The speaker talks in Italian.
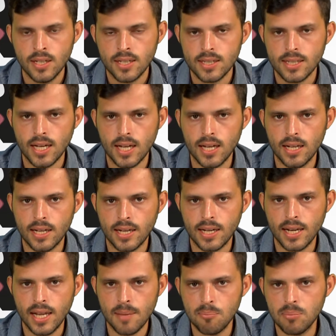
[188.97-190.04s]
dal
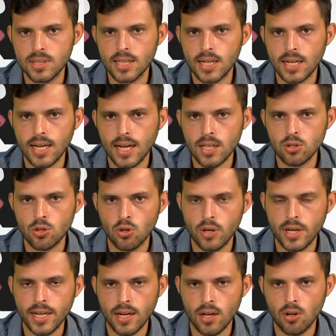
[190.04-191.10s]
club targato
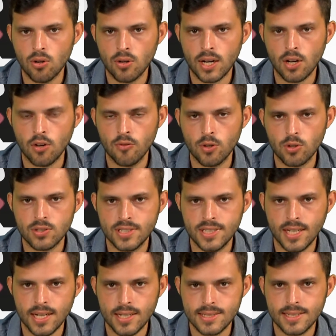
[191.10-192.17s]
Era Ora, ovvero
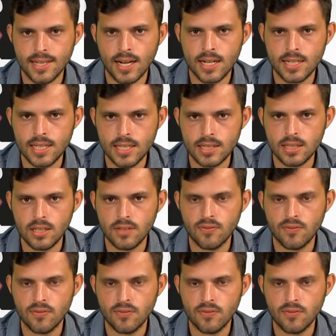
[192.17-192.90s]
sia Saraniti,